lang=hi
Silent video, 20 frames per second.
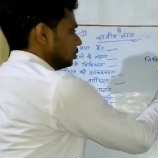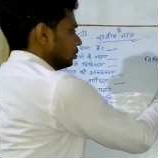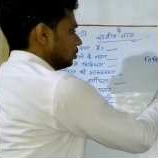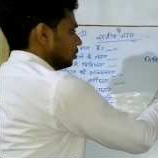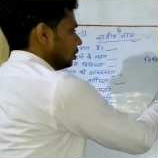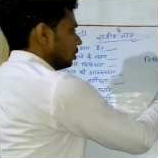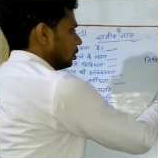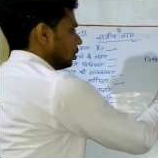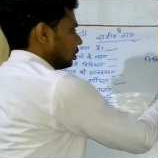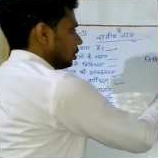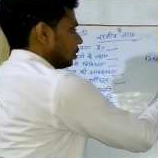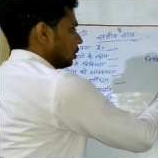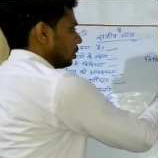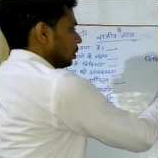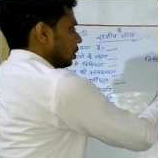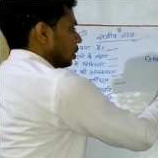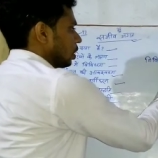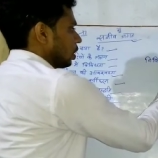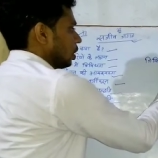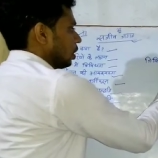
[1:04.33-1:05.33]
हो
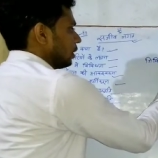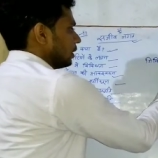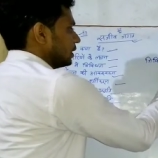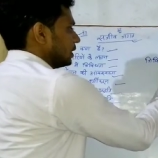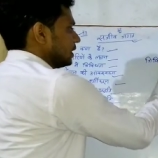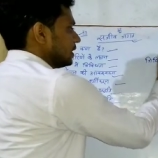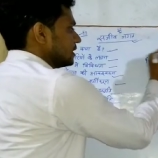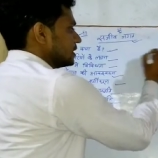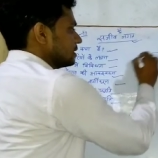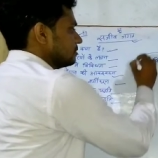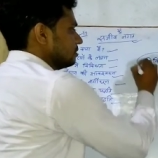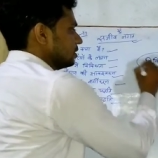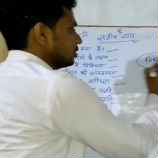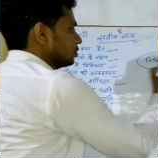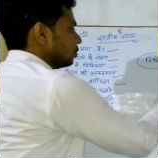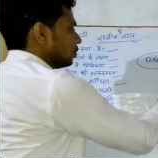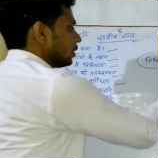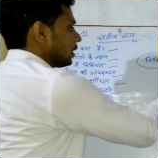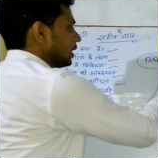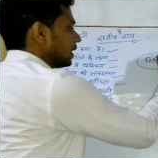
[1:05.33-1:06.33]
और ये
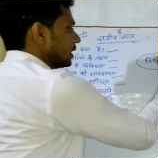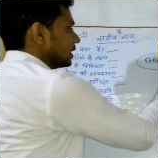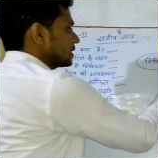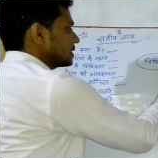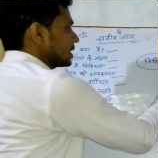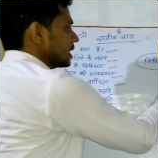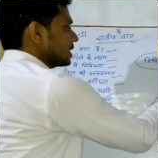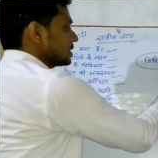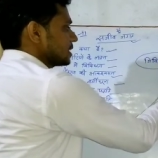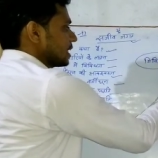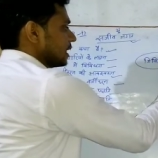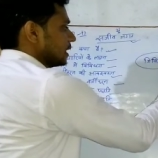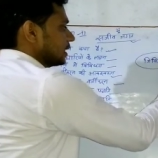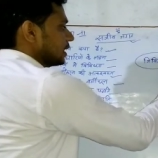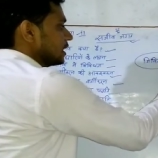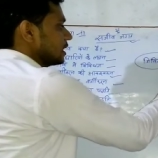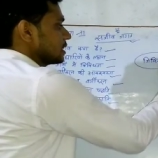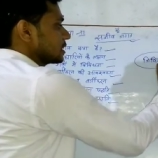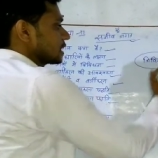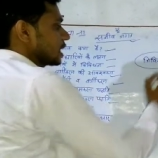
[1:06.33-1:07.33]
जीवित होने के साथ
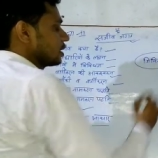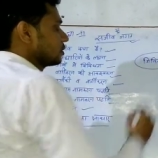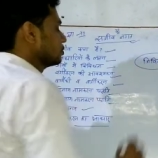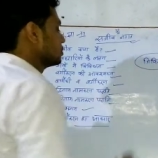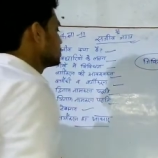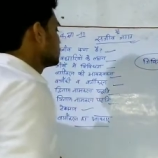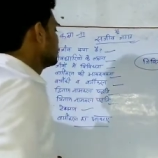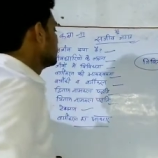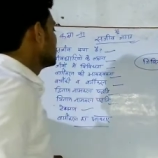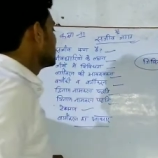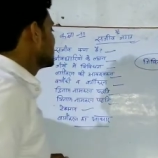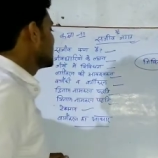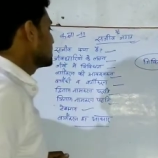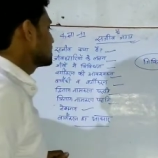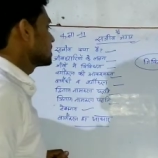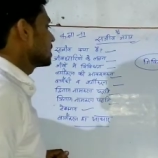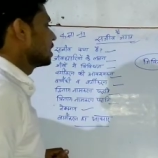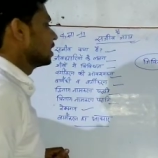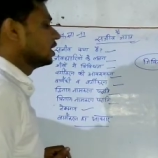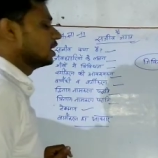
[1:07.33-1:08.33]
साथ इसका कुछ
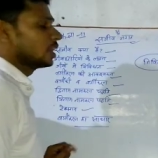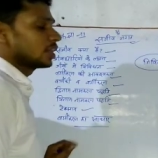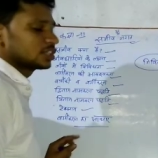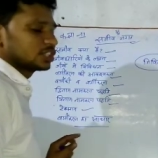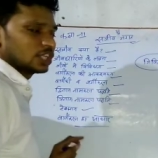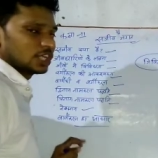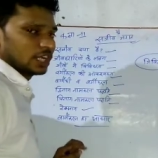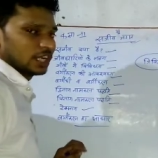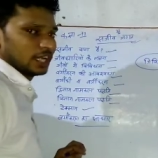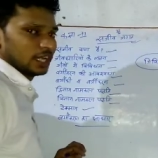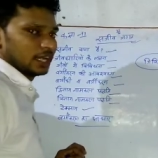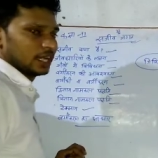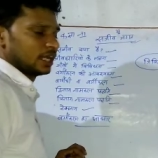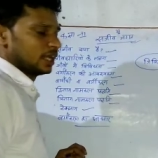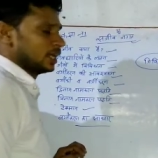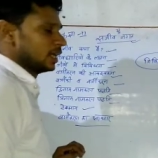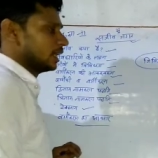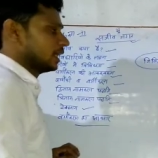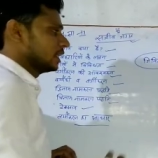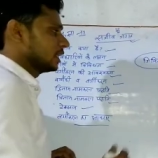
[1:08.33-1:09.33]
विशेष लक्षण है
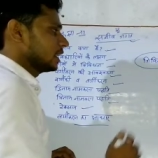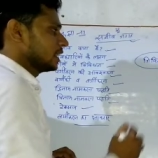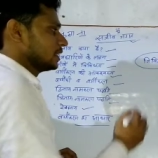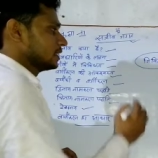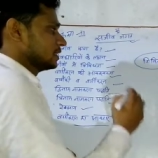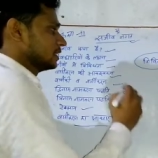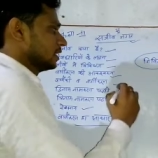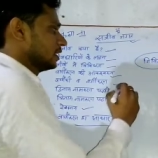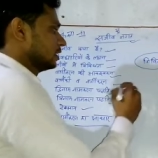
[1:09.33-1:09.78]
ठीक है